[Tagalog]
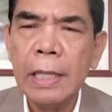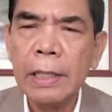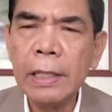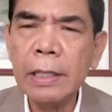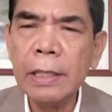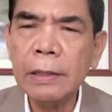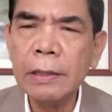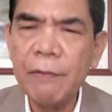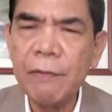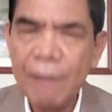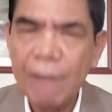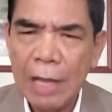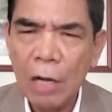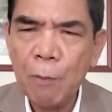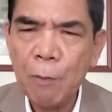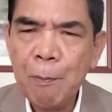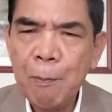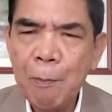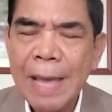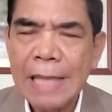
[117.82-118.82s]

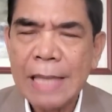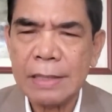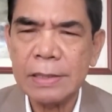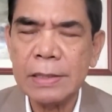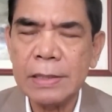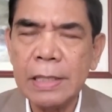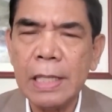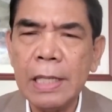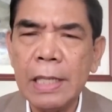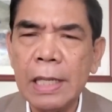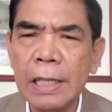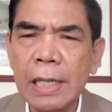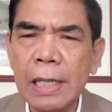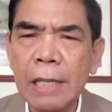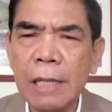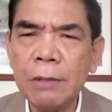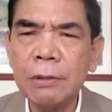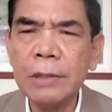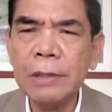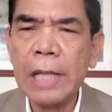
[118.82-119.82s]
developments na
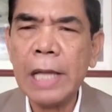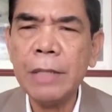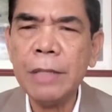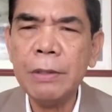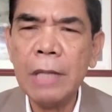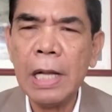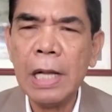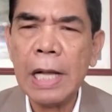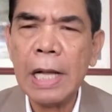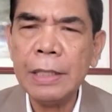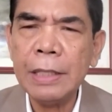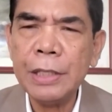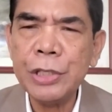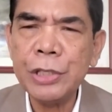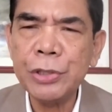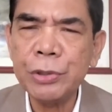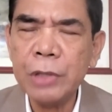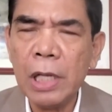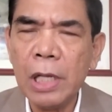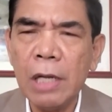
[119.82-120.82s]
nagkaroon tayo ng
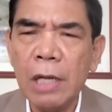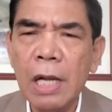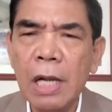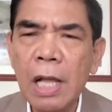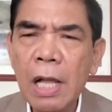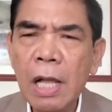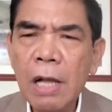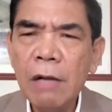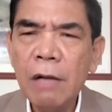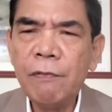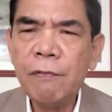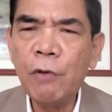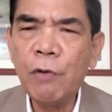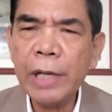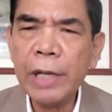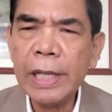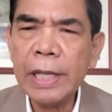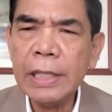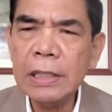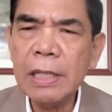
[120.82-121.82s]
additional
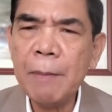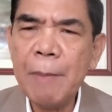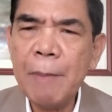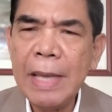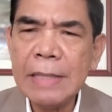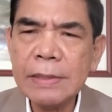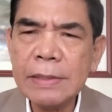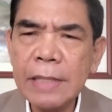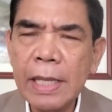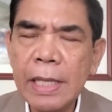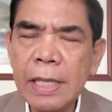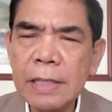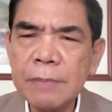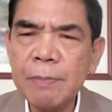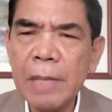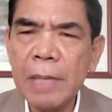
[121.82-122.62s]
4 8 bases, meron